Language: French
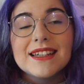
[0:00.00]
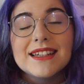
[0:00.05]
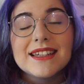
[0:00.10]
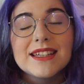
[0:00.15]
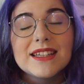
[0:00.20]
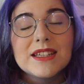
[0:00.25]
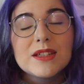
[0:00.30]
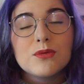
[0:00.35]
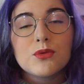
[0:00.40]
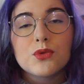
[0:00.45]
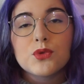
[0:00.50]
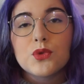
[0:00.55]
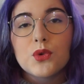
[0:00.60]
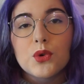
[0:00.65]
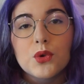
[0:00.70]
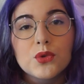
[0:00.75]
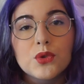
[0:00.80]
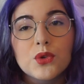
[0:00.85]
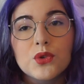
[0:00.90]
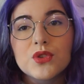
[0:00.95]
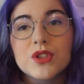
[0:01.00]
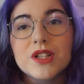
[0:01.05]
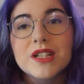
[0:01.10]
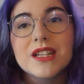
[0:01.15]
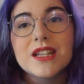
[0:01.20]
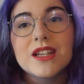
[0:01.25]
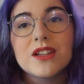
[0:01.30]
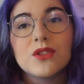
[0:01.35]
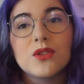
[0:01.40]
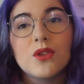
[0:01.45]
et ils vont se
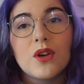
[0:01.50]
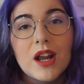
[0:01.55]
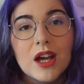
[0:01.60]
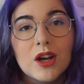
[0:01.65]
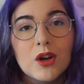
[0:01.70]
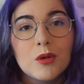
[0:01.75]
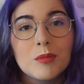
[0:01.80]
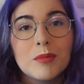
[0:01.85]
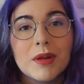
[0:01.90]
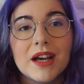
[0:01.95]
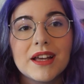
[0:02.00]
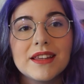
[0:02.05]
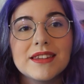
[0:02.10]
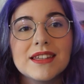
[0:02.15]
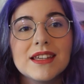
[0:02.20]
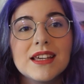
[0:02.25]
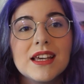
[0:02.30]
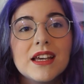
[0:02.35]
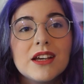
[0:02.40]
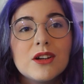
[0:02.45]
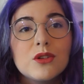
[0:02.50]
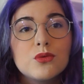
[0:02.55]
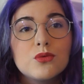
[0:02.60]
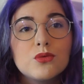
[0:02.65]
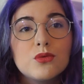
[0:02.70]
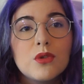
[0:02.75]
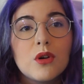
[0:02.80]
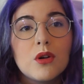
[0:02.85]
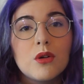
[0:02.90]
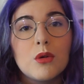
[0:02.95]
retrancher dans la campagne
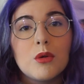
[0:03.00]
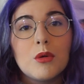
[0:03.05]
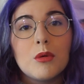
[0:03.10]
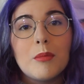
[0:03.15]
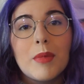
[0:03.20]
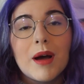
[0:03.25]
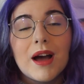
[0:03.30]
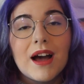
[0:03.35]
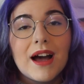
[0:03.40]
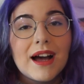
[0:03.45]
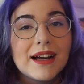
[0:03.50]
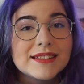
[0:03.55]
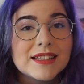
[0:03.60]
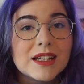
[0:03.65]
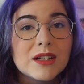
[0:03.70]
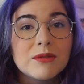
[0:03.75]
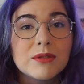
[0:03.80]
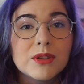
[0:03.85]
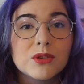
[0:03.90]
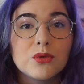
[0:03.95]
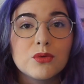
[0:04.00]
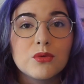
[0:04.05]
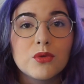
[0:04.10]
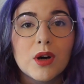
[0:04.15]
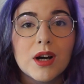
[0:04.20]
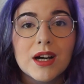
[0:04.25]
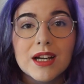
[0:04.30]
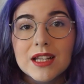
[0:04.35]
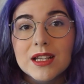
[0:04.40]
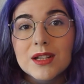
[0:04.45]
où euh, bah, Anna va
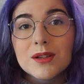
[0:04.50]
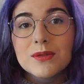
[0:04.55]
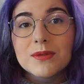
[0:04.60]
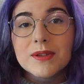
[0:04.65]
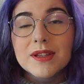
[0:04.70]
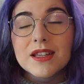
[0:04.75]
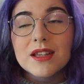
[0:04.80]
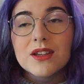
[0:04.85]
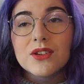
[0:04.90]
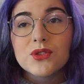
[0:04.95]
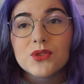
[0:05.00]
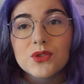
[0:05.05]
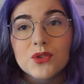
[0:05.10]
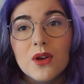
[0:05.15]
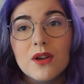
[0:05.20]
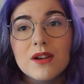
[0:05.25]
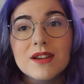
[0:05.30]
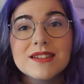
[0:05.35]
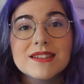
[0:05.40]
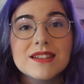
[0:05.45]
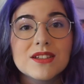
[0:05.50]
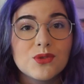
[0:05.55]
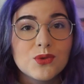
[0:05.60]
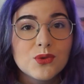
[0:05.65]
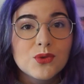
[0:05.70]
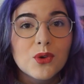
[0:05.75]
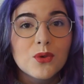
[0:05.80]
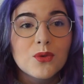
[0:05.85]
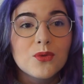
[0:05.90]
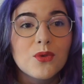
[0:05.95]
devoir élever seule ses
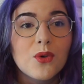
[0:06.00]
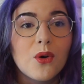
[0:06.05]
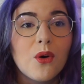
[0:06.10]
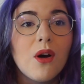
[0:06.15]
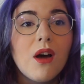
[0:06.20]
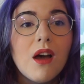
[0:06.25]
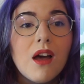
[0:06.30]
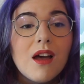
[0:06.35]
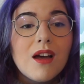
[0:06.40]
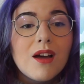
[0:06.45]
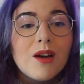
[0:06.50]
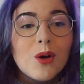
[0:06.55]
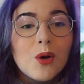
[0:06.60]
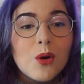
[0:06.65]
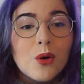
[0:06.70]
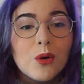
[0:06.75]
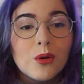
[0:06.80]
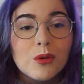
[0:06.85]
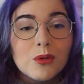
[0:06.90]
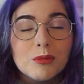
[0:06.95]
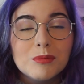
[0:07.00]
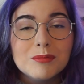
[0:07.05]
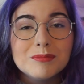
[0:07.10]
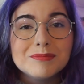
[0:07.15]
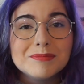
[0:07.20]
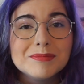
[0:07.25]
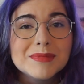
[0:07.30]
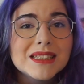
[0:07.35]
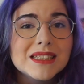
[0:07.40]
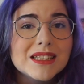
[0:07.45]
deux enfants, euh,
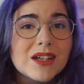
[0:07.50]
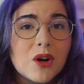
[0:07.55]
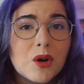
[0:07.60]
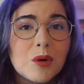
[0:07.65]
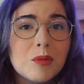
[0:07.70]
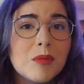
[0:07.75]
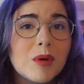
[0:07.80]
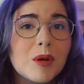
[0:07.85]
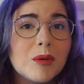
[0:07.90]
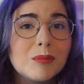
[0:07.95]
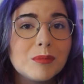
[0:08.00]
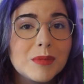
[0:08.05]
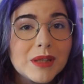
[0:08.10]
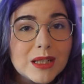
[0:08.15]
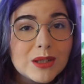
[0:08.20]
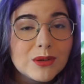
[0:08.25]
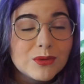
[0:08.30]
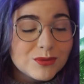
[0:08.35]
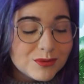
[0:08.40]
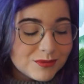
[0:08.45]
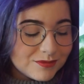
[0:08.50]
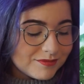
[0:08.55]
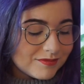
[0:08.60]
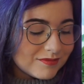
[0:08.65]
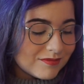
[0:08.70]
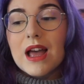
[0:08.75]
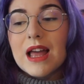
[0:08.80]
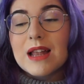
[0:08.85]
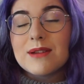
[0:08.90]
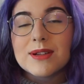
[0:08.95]
mi-homme, mi-loup.
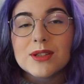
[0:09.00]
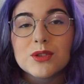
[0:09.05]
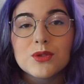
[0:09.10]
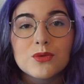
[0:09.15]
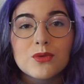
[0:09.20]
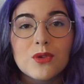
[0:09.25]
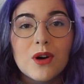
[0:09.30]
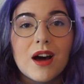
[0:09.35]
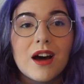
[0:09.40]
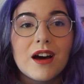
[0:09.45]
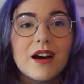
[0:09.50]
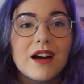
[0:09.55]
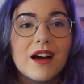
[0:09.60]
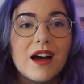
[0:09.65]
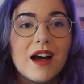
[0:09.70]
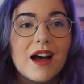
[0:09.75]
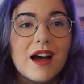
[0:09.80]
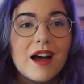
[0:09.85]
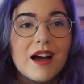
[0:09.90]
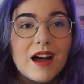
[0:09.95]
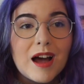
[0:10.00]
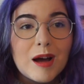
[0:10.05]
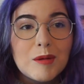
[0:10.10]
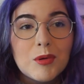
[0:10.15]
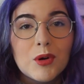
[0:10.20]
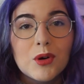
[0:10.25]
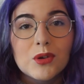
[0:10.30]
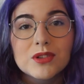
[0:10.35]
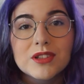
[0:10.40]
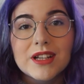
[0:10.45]
Elle va devoir
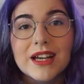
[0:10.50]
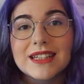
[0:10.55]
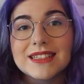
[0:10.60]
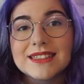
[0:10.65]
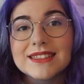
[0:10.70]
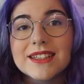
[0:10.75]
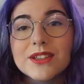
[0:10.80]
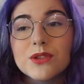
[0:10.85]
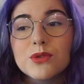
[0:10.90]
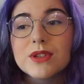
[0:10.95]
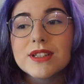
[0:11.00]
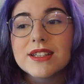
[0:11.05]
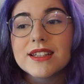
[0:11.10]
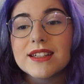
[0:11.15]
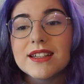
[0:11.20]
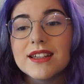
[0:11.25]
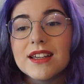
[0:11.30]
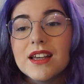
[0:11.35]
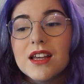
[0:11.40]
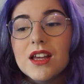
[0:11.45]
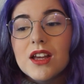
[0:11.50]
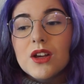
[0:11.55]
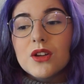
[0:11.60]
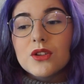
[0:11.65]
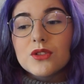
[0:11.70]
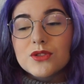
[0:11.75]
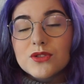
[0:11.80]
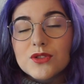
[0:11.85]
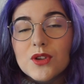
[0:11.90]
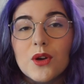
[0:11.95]
apprendre à les éduquer
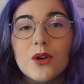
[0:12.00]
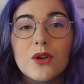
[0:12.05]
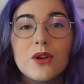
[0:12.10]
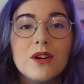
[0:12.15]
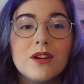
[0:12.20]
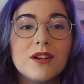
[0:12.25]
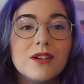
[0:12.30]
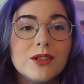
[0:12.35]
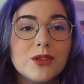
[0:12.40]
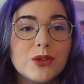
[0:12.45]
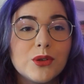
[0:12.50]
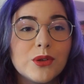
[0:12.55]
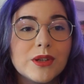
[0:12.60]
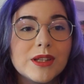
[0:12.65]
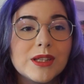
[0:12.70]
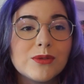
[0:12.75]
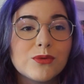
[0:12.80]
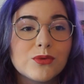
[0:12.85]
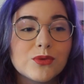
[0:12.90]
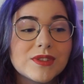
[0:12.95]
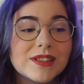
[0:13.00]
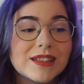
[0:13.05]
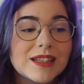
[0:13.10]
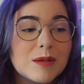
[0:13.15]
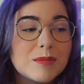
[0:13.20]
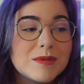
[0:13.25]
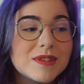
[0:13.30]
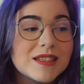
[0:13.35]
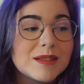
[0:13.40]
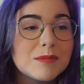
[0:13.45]
seuls, euh, ils vont
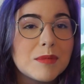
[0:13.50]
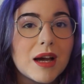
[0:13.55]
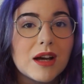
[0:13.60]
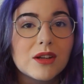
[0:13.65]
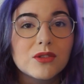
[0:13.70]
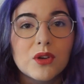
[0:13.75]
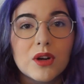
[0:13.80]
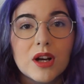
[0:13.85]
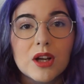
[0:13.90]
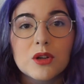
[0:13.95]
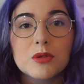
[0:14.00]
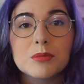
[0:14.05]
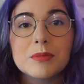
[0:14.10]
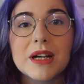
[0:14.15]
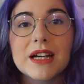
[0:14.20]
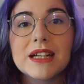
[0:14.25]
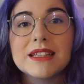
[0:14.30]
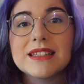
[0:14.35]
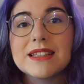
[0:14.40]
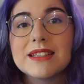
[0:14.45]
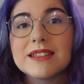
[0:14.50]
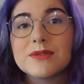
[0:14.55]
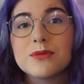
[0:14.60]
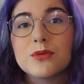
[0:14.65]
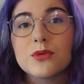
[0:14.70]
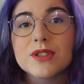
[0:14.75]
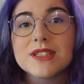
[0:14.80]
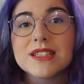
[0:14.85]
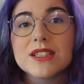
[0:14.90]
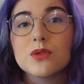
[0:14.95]
s'adapter bah, dans la campagne, ils
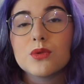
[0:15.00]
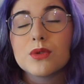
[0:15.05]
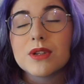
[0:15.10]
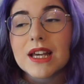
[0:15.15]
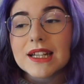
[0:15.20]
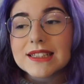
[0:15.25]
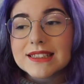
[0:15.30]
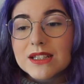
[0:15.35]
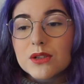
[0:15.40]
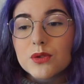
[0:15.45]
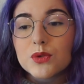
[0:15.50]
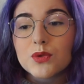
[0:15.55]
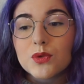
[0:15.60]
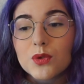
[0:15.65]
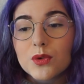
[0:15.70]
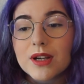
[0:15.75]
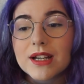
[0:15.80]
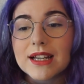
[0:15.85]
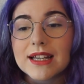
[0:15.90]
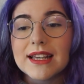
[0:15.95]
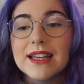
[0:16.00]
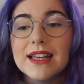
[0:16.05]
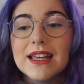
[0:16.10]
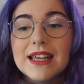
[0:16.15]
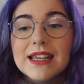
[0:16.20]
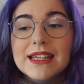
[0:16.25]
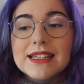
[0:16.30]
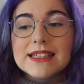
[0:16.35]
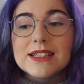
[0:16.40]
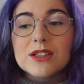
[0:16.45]
vont essayer de garder le secret
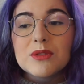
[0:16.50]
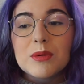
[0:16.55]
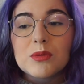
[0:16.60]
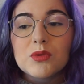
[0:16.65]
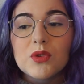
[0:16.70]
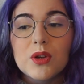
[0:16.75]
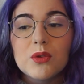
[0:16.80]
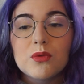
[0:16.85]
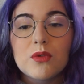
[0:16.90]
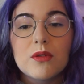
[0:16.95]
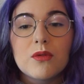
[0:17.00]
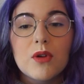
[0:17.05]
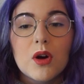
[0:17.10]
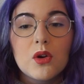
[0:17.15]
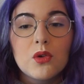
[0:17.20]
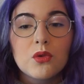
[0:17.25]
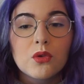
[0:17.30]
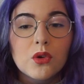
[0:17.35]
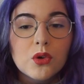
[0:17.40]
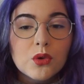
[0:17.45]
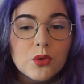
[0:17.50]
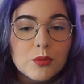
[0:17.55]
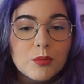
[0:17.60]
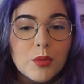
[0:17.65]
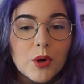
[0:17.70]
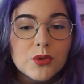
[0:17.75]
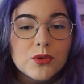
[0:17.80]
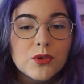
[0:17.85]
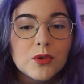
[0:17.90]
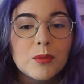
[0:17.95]
et en même temps ils vont avoir leur
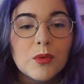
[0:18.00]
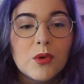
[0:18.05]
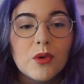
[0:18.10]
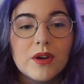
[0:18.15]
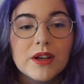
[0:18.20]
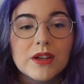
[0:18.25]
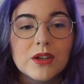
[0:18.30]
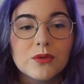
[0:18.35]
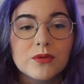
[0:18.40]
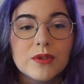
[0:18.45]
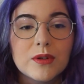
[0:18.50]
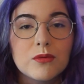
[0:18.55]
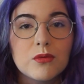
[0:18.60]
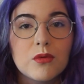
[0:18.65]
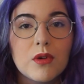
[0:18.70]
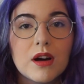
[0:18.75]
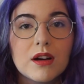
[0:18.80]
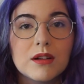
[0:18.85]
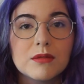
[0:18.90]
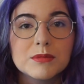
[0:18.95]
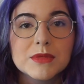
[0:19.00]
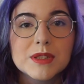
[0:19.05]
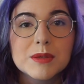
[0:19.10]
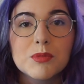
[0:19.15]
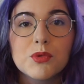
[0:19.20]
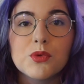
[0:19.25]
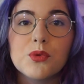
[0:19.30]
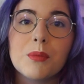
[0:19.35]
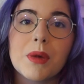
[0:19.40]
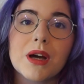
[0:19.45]
comportement et on va voir un petit
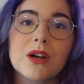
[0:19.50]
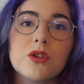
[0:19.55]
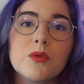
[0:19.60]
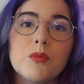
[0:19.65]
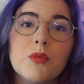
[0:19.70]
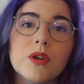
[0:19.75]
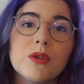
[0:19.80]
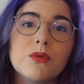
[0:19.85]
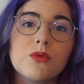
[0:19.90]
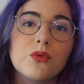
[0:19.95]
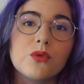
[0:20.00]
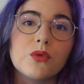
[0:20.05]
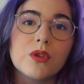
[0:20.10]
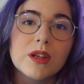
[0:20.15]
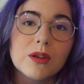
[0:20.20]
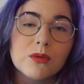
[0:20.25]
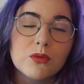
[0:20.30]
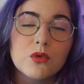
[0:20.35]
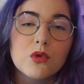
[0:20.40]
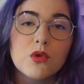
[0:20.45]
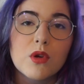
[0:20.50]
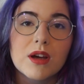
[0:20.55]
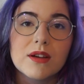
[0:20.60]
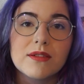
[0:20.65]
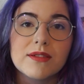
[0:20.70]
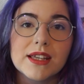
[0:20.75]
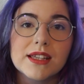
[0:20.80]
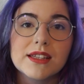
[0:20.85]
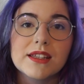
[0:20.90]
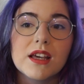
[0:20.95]
peu bah, comment ils vont évoluer
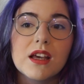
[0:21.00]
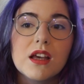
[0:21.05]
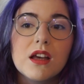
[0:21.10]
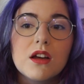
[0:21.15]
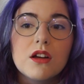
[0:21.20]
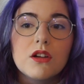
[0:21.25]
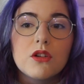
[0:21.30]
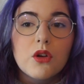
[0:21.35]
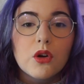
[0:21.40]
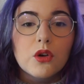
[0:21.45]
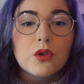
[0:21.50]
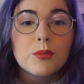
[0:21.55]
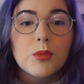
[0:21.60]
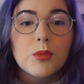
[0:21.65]
avec leur